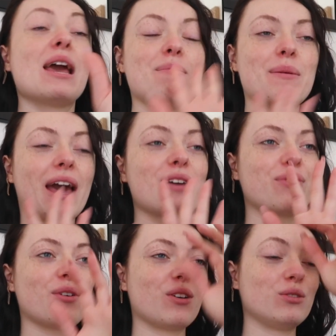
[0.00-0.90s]
Mais bref,
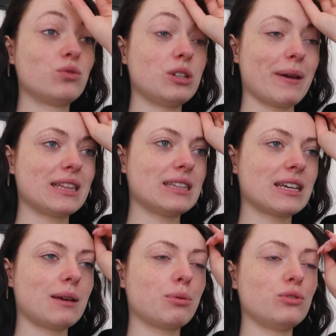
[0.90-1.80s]
euh, du coup, j'ai pas été
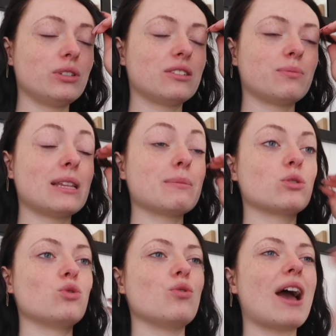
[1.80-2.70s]
très productive ce matin parce
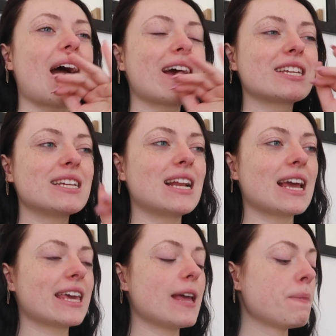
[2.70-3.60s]
que je suis archi
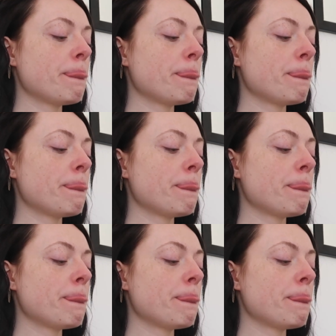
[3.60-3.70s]
claquée.